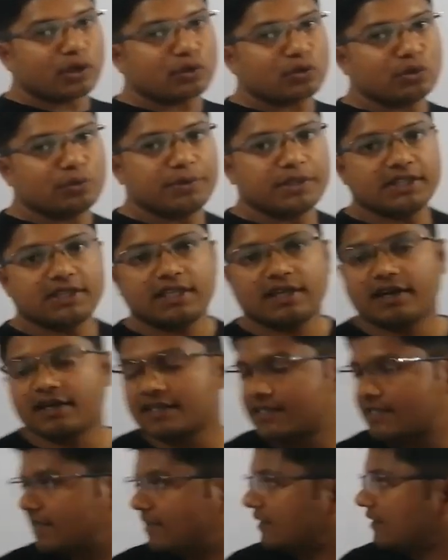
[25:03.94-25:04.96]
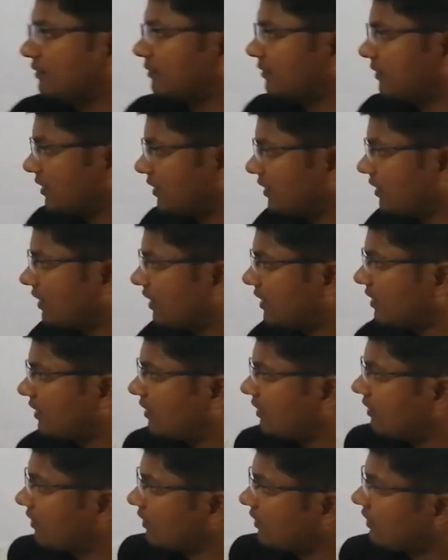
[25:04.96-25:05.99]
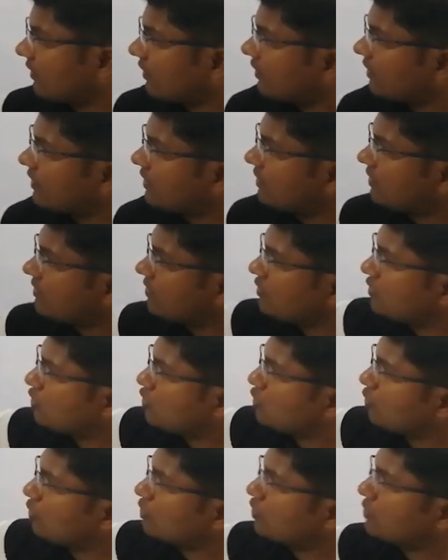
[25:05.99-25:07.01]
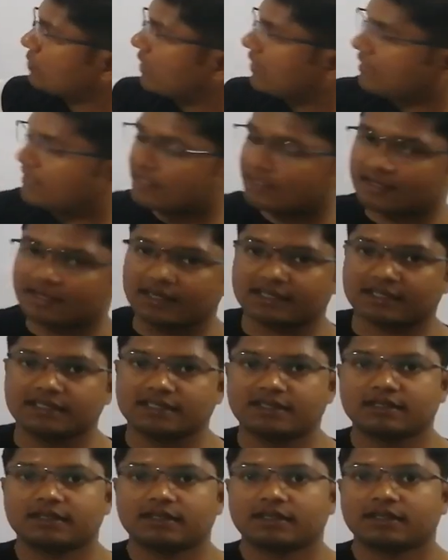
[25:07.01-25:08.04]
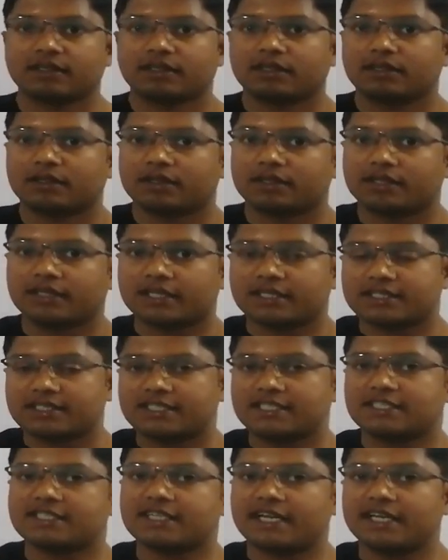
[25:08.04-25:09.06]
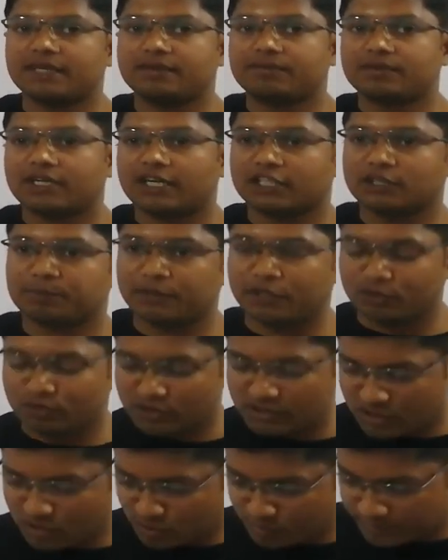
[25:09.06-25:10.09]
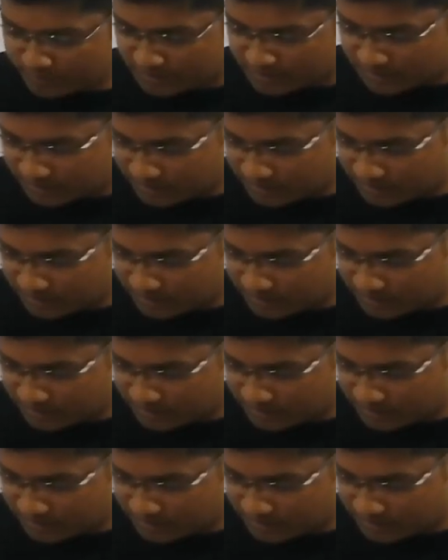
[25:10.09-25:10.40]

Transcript: बखूबी ध्यान से रखें कि जो स्वर्ण रेखा की एक सिंचाई वृहद परियोजनाओं में